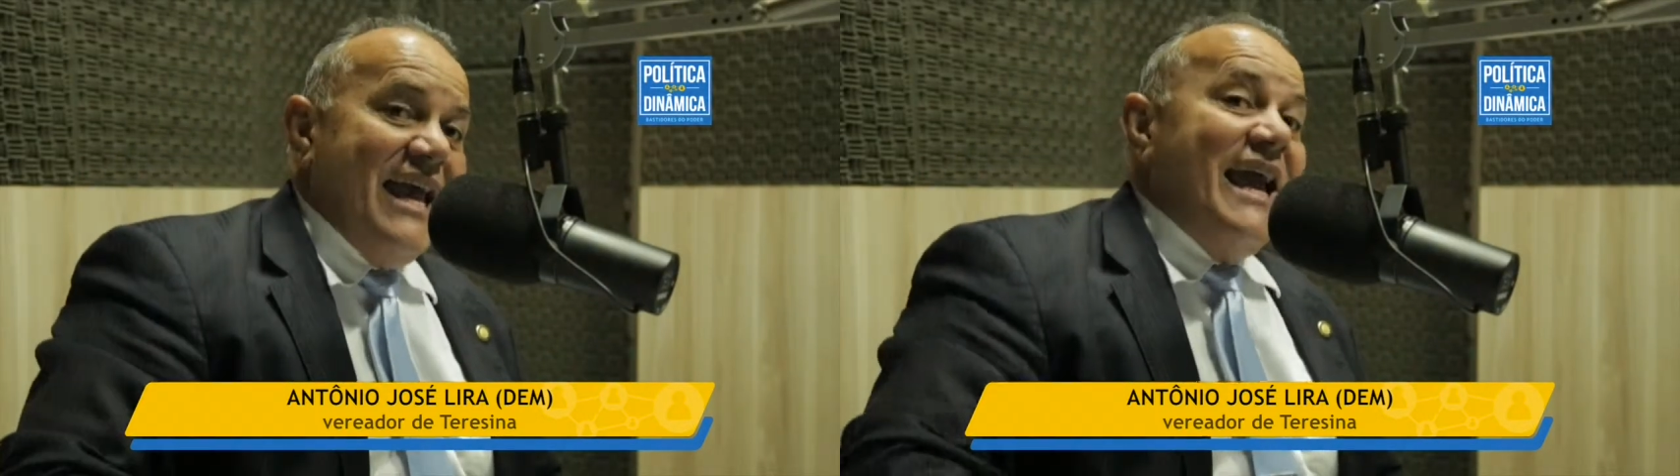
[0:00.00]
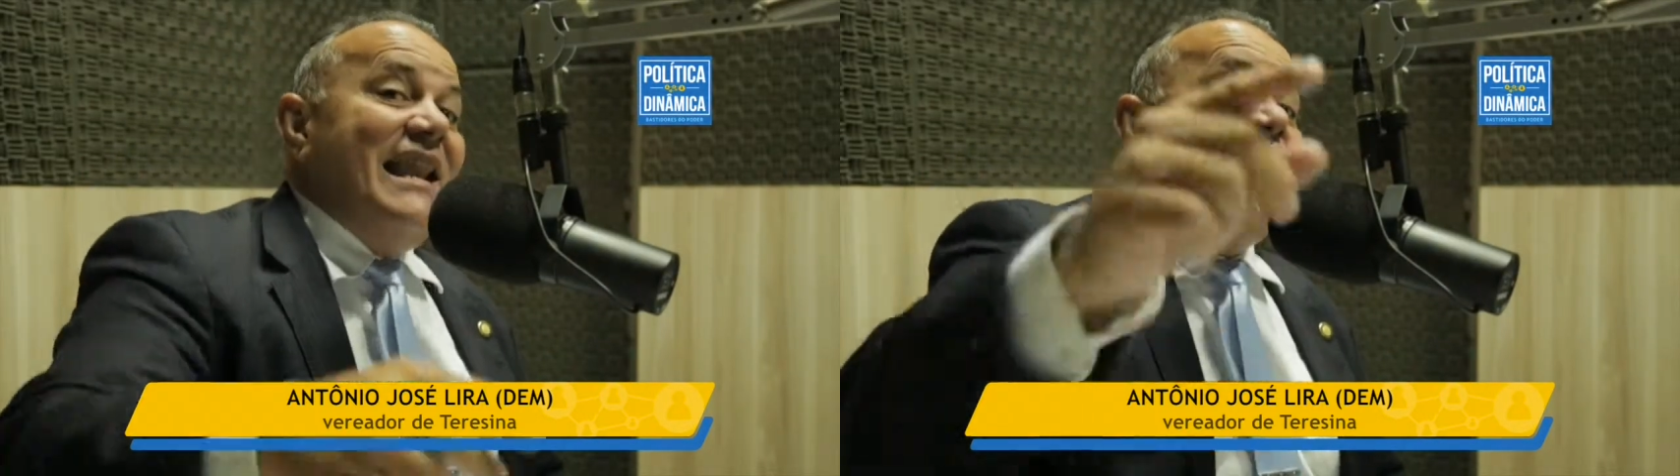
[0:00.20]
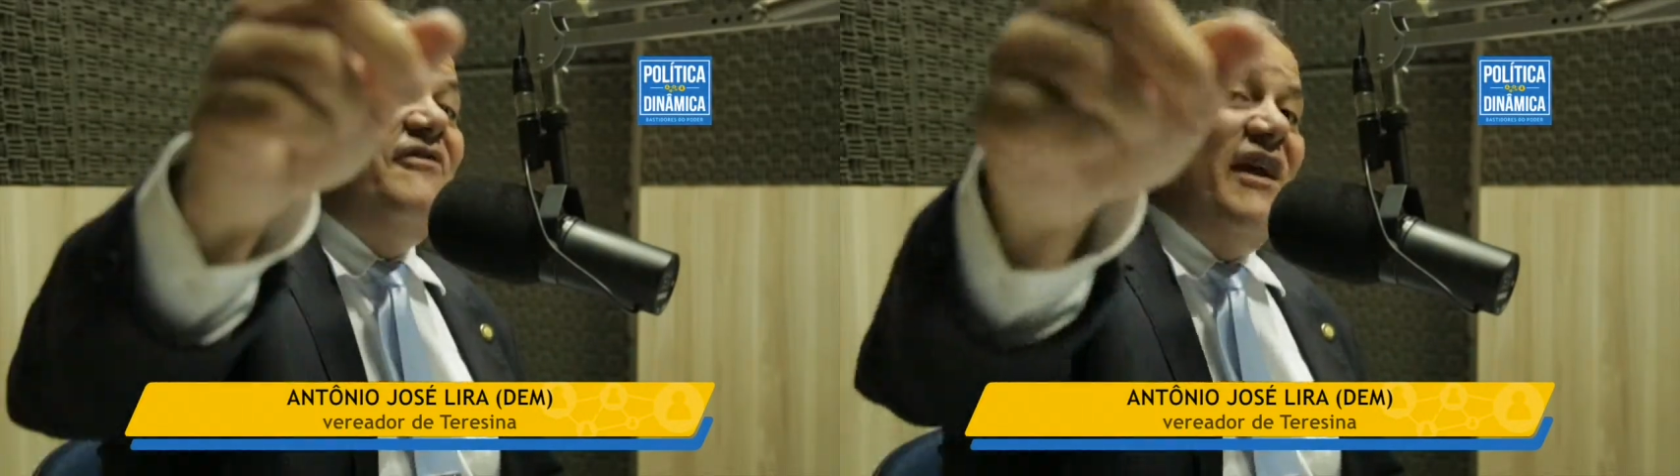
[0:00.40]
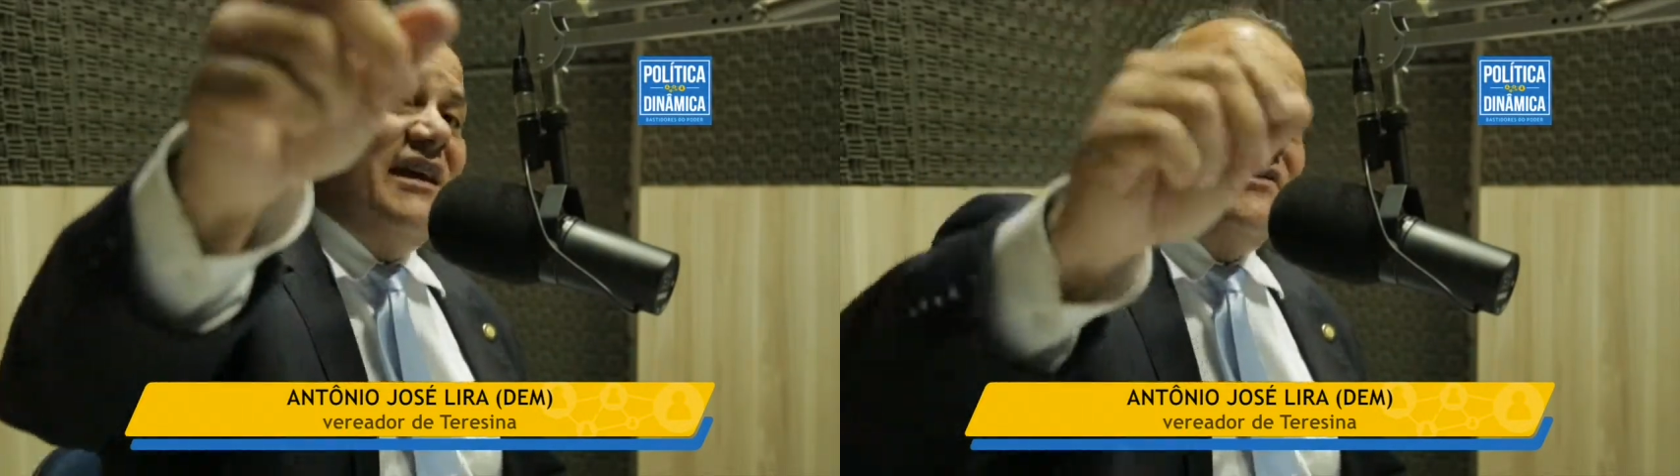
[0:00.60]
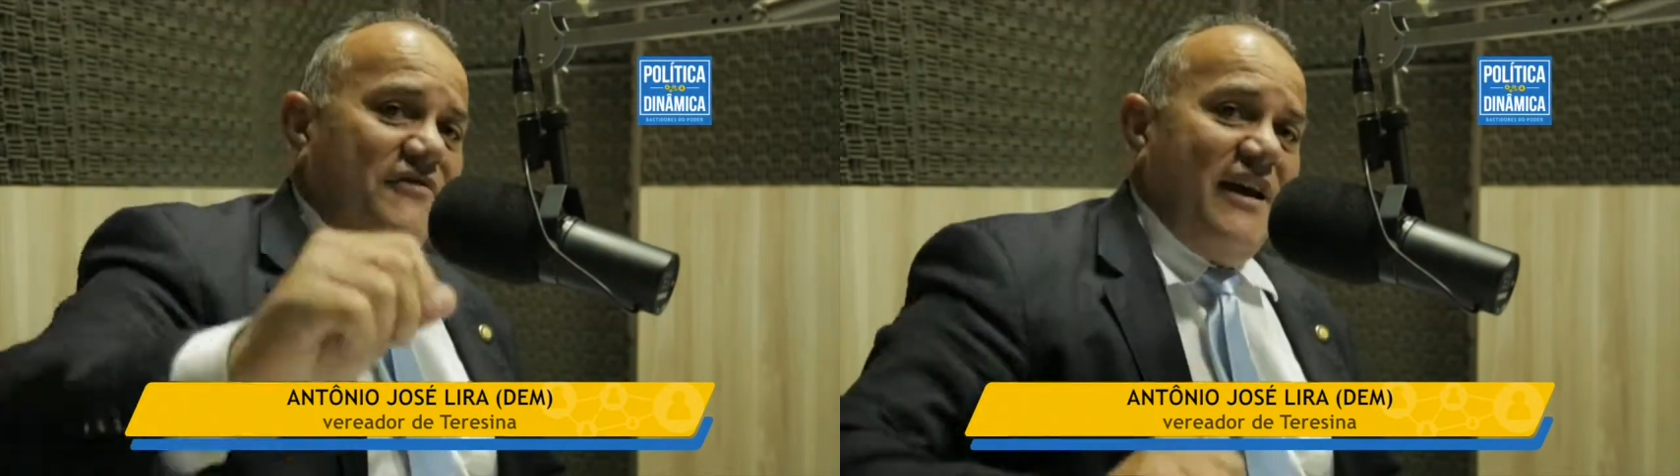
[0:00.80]
ele vê
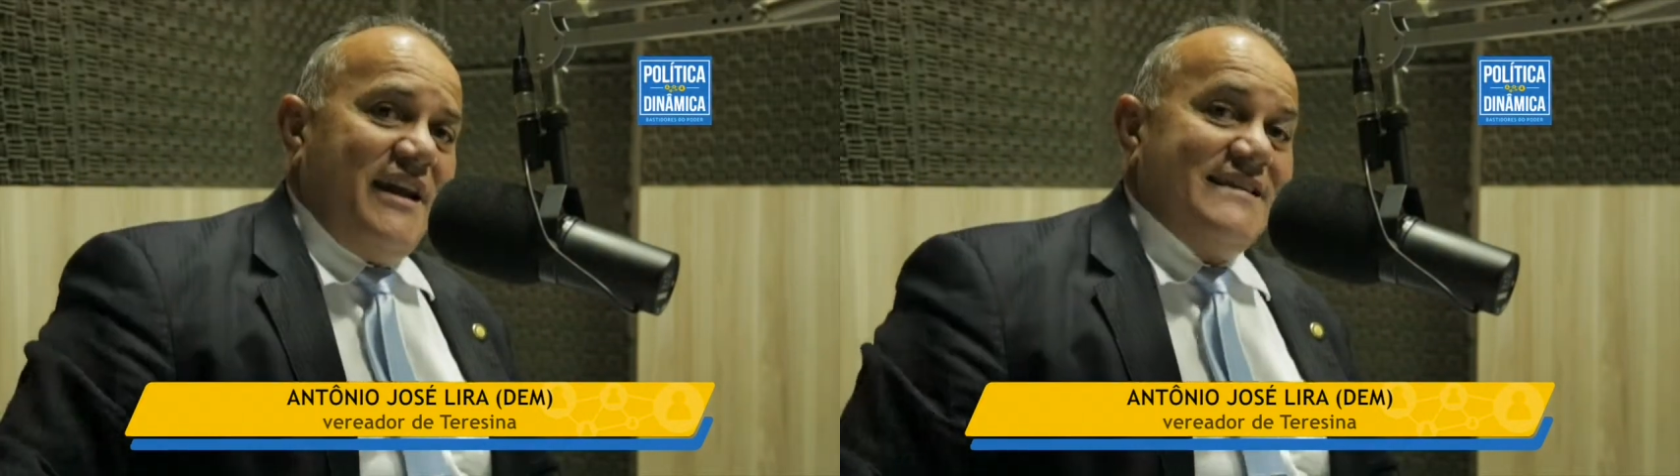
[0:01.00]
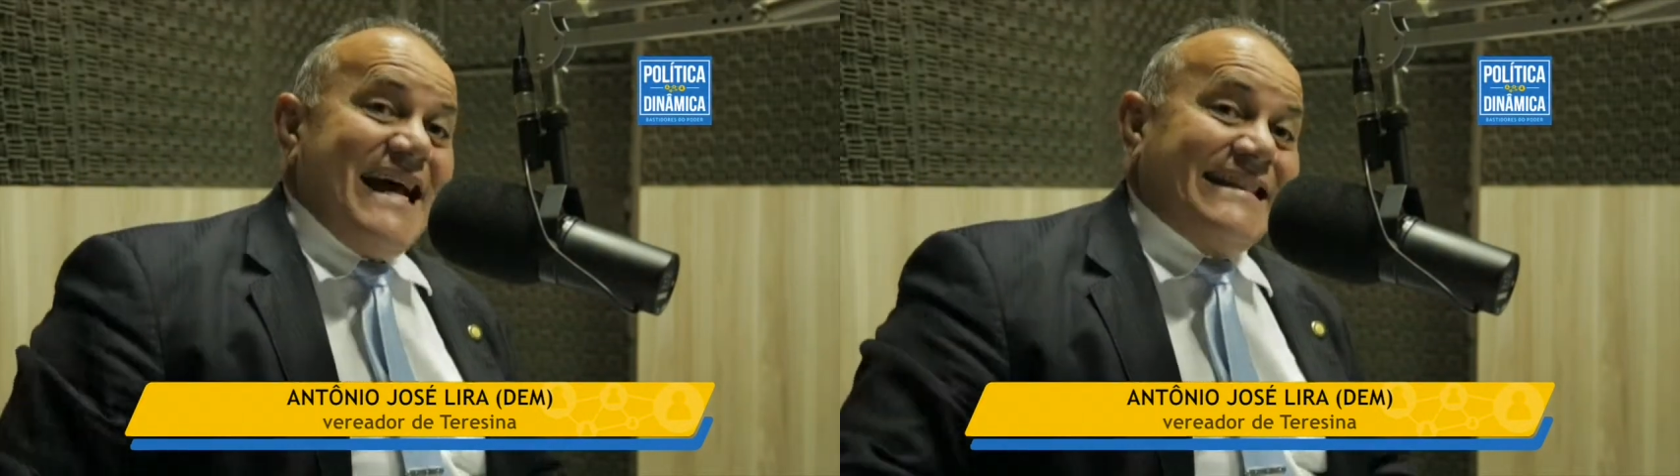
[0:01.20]
a diferença.